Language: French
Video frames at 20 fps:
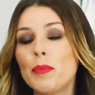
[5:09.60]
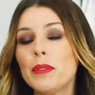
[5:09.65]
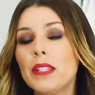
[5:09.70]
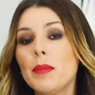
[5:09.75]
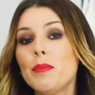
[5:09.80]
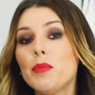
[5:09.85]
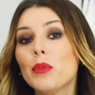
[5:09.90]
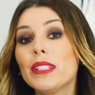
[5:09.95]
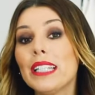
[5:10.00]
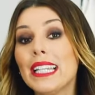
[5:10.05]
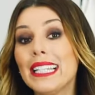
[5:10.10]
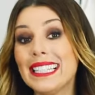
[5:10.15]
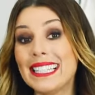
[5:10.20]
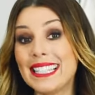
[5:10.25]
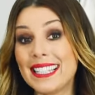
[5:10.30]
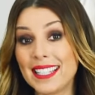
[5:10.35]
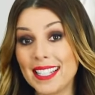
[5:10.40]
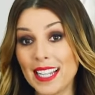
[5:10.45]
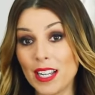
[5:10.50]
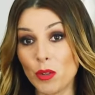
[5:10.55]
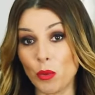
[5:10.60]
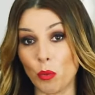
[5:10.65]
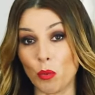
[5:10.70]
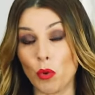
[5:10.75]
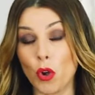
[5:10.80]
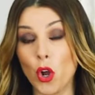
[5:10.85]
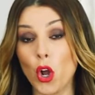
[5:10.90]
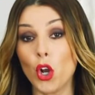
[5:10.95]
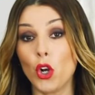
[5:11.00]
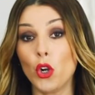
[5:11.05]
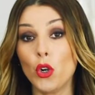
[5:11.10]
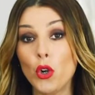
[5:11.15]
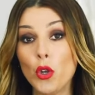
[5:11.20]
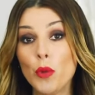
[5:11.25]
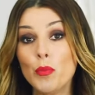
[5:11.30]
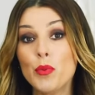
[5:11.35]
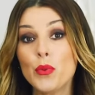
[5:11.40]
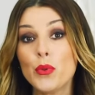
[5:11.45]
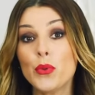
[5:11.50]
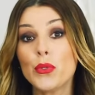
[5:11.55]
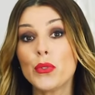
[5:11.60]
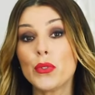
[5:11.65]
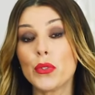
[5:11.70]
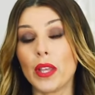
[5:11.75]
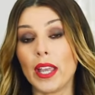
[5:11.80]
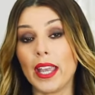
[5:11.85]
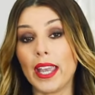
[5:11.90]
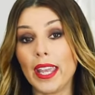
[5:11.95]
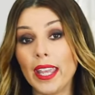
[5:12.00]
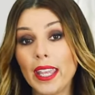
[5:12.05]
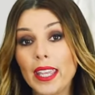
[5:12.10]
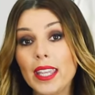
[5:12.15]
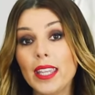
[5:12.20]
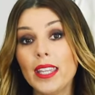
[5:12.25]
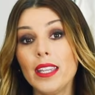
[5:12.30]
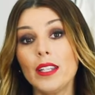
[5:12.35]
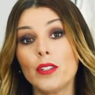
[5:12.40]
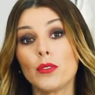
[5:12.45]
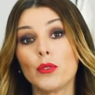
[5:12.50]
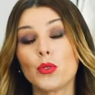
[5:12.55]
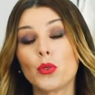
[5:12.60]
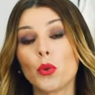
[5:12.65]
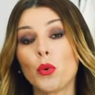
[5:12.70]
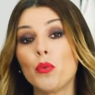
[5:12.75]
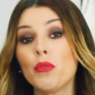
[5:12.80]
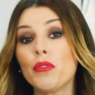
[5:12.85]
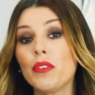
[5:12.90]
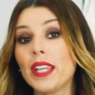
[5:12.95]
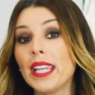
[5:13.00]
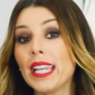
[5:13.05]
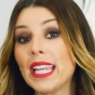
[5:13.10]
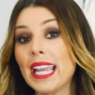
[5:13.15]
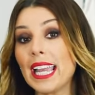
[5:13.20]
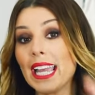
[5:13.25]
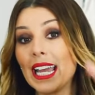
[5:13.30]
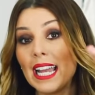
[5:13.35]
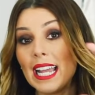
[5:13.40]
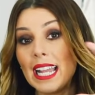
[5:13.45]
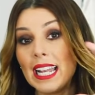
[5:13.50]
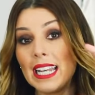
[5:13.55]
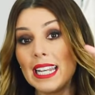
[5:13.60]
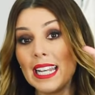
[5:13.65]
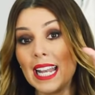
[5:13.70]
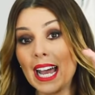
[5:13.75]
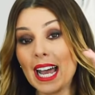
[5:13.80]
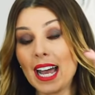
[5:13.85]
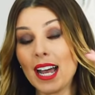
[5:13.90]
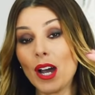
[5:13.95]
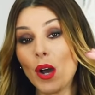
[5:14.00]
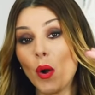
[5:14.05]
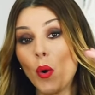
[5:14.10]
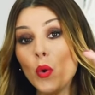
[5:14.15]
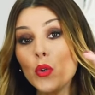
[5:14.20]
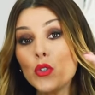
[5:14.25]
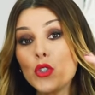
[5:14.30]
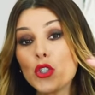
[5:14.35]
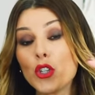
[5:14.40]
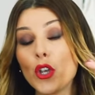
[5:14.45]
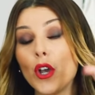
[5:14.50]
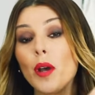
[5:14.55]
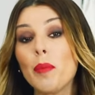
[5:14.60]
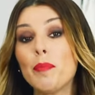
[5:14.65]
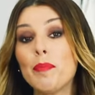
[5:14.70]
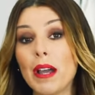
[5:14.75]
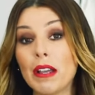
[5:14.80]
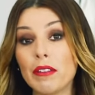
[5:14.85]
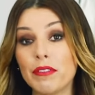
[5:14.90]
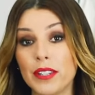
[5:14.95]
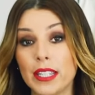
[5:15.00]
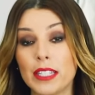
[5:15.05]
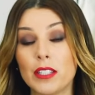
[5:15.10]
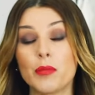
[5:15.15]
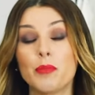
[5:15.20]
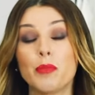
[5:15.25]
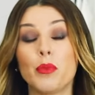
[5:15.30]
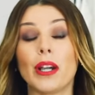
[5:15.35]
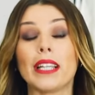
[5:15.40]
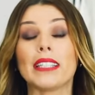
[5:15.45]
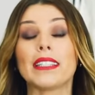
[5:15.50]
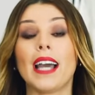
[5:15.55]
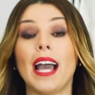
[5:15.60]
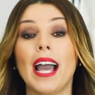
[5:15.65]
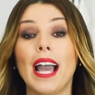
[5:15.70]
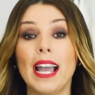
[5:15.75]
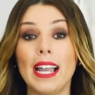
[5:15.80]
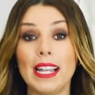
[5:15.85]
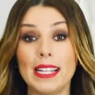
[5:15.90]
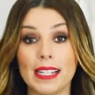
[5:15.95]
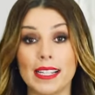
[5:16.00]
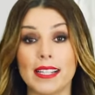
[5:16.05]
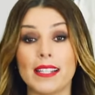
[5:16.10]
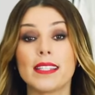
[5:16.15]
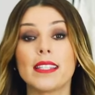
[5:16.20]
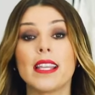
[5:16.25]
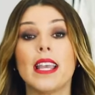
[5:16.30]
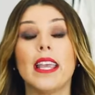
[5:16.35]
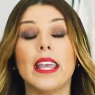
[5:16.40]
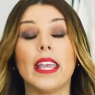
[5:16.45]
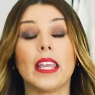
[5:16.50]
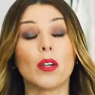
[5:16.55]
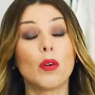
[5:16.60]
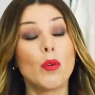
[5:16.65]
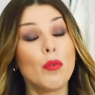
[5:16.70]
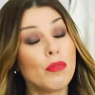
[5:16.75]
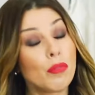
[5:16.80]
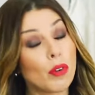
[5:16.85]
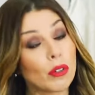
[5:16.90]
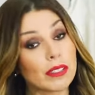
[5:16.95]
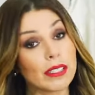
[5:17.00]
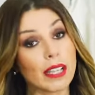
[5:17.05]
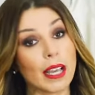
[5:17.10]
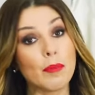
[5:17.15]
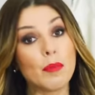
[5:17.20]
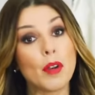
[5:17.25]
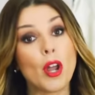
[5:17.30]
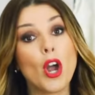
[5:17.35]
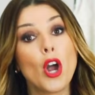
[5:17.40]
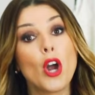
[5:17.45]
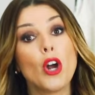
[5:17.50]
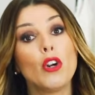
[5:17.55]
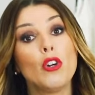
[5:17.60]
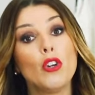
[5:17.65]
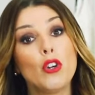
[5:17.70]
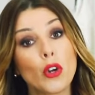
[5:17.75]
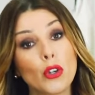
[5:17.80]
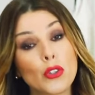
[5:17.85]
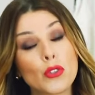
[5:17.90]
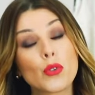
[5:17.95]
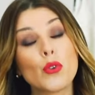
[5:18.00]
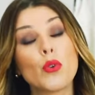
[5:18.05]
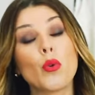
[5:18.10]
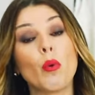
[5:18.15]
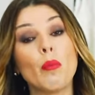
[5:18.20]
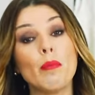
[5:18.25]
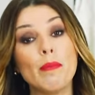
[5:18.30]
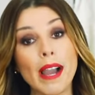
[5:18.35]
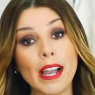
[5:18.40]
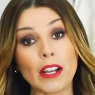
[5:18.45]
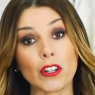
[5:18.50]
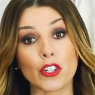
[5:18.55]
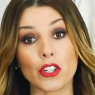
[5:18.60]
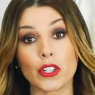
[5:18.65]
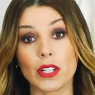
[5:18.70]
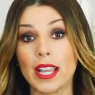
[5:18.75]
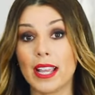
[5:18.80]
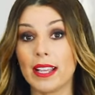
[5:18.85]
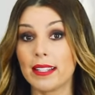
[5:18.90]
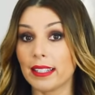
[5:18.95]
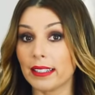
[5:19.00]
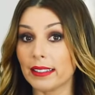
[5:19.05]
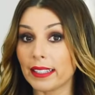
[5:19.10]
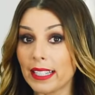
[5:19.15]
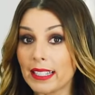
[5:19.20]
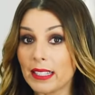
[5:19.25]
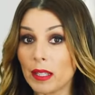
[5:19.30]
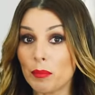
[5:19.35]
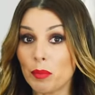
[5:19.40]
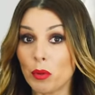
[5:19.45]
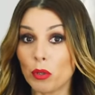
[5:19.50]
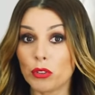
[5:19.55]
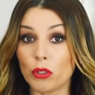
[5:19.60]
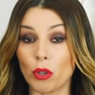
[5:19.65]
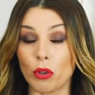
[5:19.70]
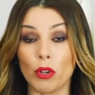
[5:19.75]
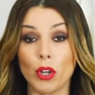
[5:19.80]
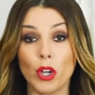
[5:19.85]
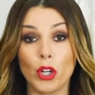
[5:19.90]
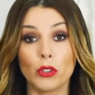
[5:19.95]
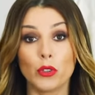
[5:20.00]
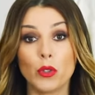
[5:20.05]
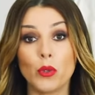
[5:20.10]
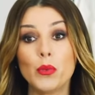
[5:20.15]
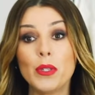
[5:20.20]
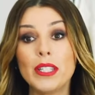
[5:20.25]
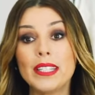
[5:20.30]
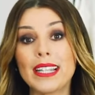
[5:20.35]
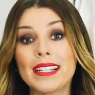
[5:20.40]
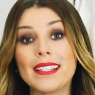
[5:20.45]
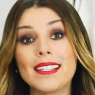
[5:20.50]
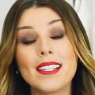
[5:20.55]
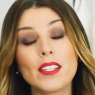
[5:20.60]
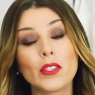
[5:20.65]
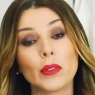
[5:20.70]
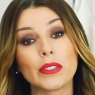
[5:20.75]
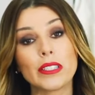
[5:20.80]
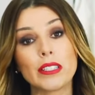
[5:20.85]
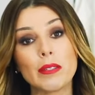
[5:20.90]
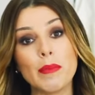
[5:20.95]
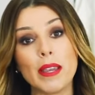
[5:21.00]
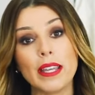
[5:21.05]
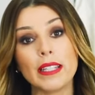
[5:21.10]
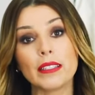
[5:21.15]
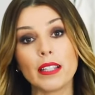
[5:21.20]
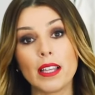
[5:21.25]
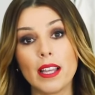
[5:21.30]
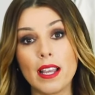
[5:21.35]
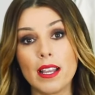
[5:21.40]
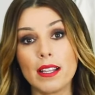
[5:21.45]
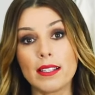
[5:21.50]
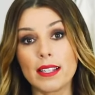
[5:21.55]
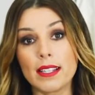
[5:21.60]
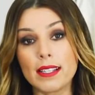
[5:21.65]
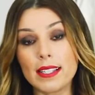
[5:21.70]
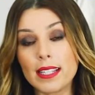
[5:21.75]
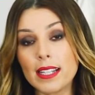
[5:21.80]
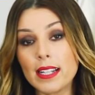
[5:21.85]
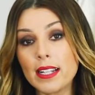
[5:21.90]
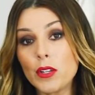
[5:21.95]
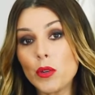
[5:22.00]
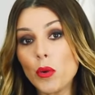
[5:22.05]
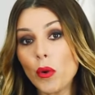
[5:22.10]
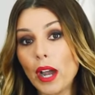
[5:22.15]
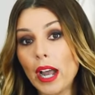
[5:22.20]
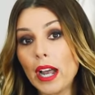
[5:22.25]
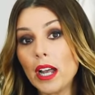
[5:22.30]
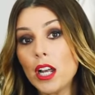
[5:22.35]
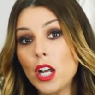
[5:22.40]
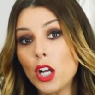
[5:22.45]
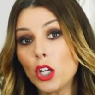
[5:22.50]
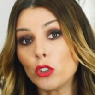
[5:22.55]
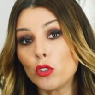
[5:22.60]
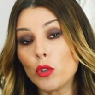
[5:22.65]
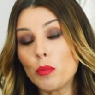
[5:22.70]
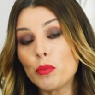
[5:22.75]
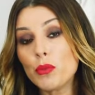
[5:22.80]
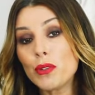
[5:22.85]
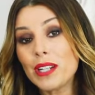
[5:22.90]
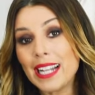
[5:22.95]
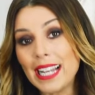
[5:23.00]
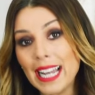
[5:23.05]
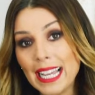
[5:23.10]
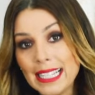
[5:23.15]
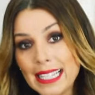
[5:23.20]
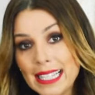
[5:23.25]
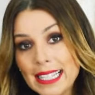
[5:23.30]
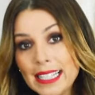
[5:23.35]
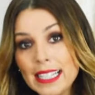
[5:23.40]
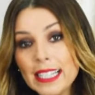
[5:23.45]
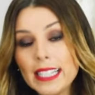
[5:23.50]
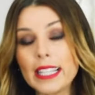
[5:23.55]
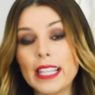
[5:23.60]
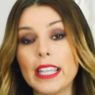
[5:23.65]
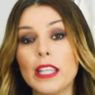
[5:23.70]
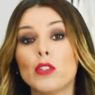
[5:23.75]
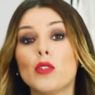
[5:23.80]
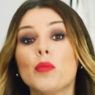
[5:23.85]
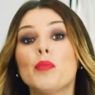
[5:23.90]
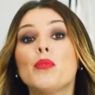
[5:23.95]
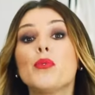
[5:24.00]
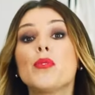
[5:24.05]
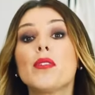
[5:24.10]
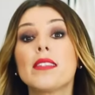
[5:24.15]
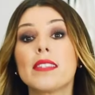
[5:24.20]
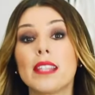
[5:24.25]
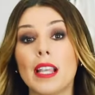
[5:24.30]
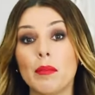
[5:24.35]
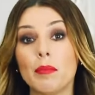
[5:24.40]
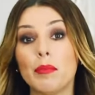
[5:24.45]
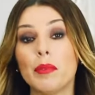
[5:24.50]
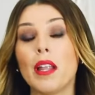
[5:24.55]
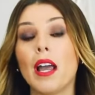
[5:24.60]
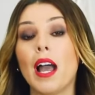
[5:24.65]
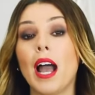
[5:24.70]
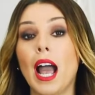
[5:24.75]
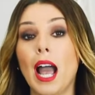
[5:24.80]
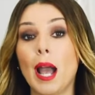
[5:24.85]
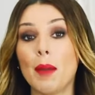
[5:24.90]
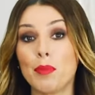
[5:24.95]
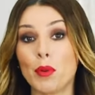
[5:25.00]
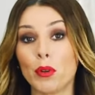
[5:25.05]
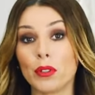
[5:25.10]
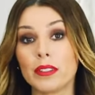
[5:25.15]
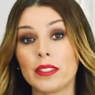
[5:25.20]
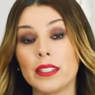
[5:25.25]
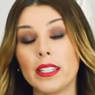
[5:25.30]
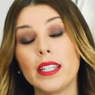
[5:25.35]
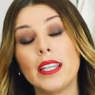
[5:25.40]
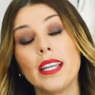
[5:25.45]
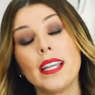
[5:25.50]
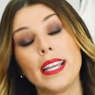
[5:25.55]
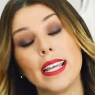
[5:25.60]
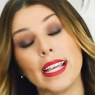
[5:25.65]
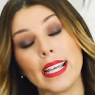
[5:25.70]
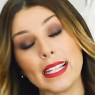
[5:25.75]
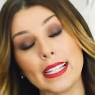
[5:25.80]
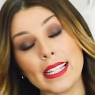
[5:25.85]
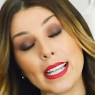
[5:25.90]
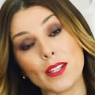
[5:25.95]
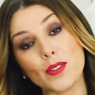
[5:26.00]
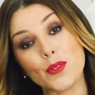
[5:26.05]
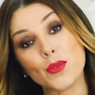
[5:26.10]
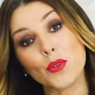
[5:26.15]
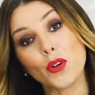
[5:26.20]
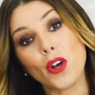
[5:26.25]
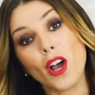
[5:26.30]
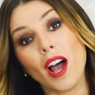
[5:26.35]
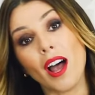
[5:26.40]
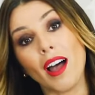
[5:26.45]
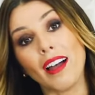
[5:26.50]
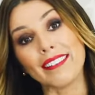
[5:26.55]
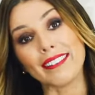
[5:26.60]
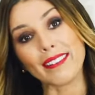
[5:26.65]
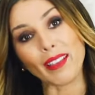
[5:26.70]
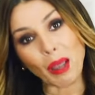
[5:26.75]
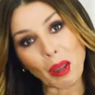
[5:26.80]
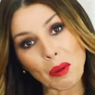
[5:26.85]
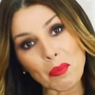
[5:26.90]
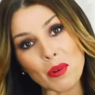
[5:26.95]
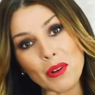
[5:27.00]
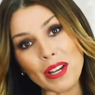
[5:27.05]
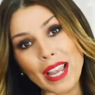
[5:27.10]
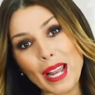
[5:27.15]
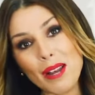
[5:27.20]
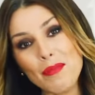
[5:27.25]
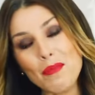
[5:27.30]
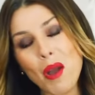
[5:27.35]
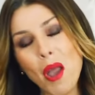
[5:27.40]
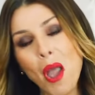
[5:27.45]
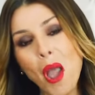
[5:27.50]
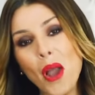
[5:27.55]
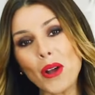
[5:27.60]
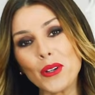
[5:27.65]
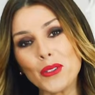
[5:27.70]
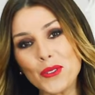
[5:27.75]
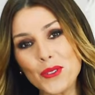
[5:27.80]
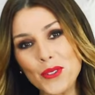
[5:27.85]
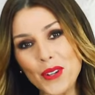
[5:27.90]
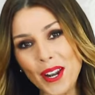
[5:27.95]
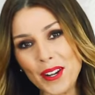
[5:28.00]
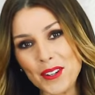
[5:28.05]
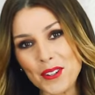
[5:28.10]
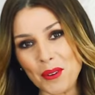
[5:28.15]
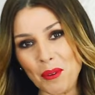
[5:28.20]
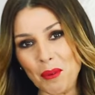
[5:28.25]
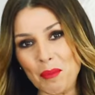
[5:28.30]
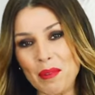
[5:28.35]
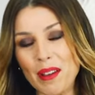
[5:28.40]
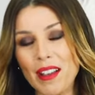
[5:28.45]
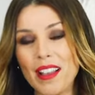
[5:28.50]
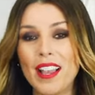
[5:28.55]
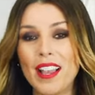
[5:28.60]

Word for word: optez pour des talons, le but et de trouver la hauteur parfaite pour être à l'aise et confortable lorsque l'on marche. C'est très important. De 8 à 10 cm, c'est ce qu'il y aura de plus classique et de plus simple à porter et qui assure un très beau galbe de la jambe.